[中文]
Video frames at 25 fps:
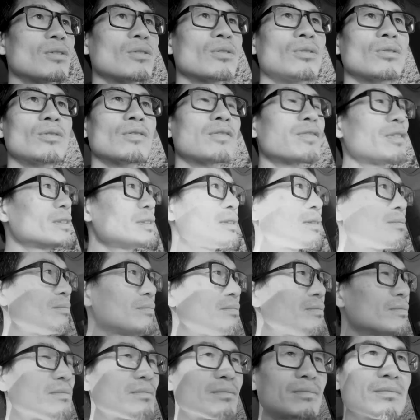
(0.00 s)
我非常
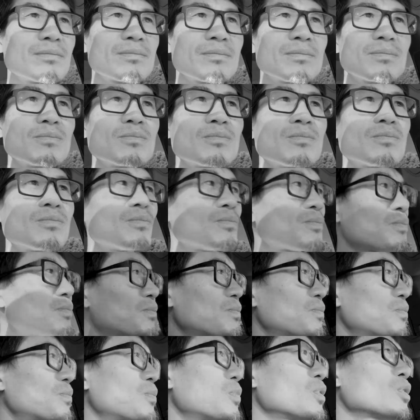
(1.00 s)

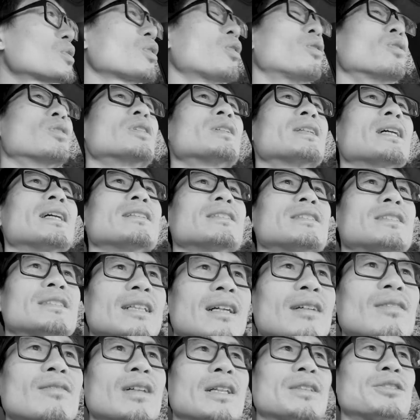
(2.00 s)
不同意她的
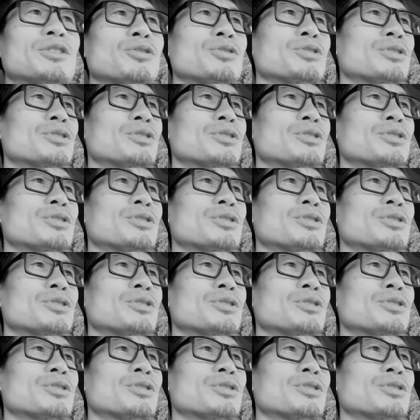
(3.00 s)
想法，就